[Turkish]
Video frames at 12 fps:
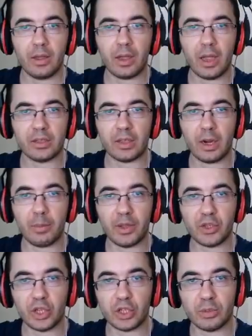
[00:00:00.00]
kantırlamaya
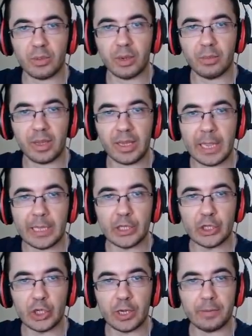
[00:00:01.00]
çalıştım elimden
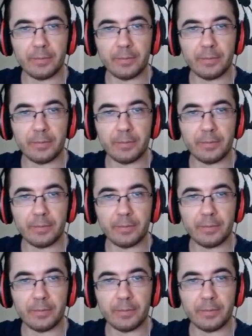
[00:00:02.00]
geldiğince.